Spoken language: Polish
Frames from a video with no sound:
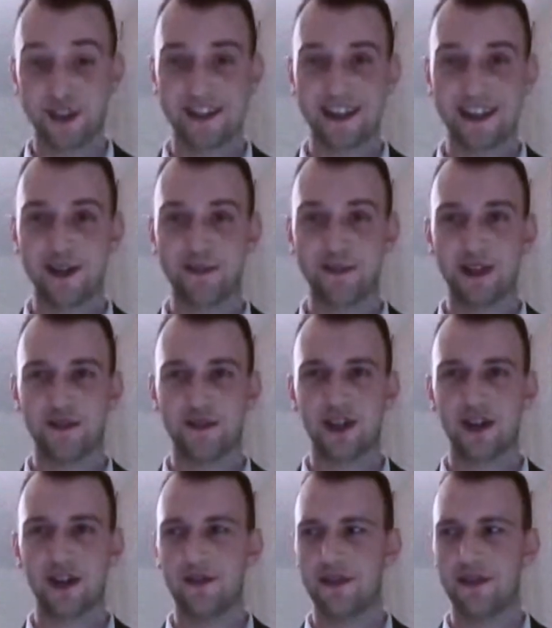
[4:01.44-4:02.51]
XXI
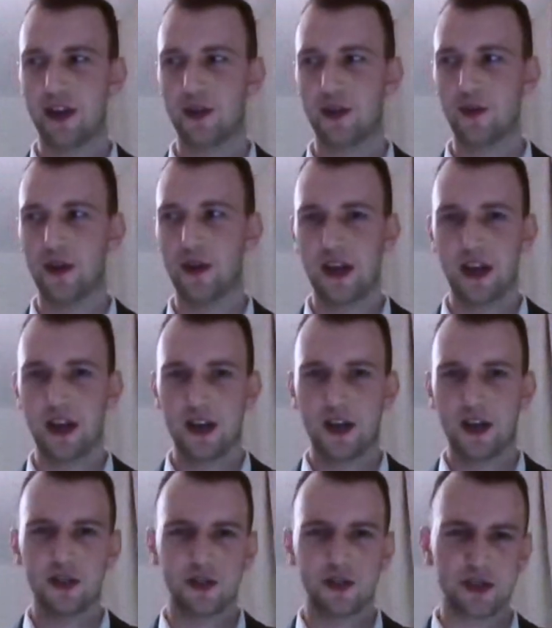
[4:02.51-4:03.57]
wieku?
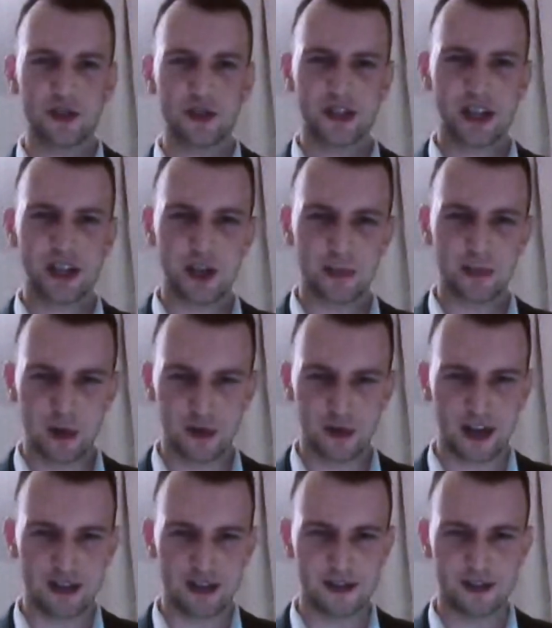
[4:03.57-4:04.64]
Co zostanie
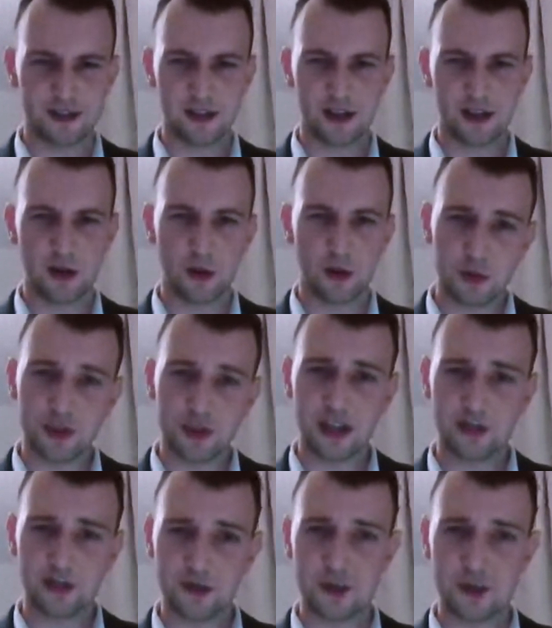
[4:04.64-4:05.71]
po nas,
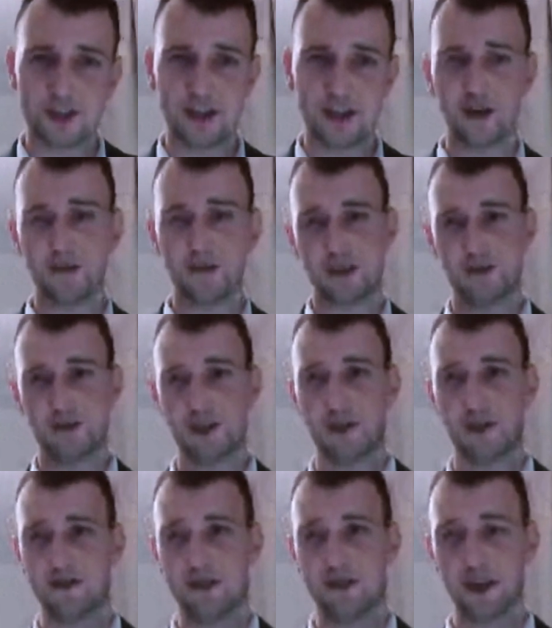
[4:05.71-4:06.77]
ludziach XXI
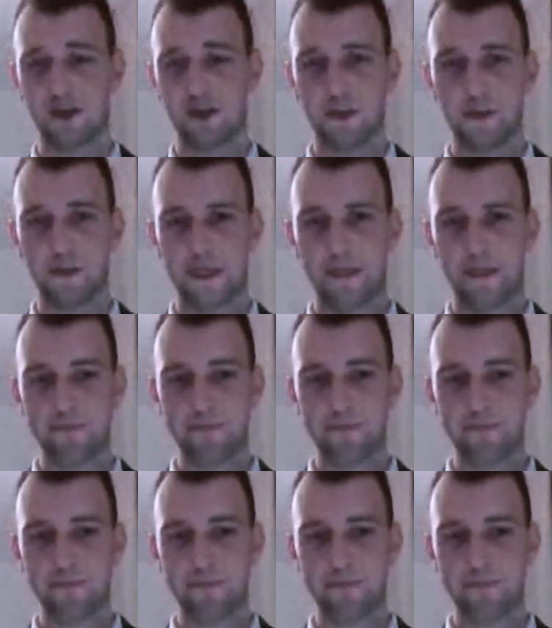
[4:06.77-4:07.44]
wieku?